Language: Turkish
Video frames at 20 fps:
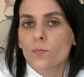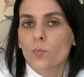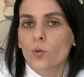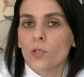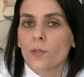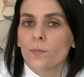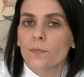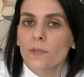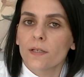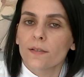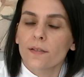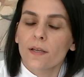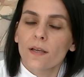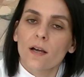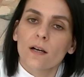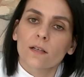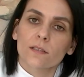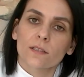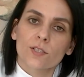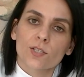poliplerine
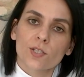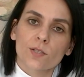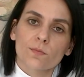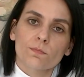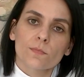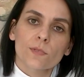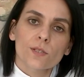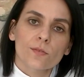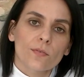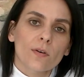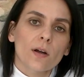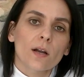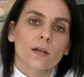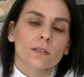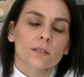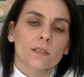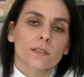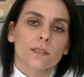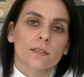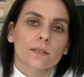yaklaşımımız
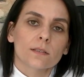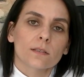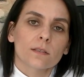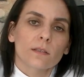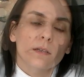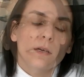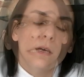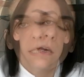farklıydı.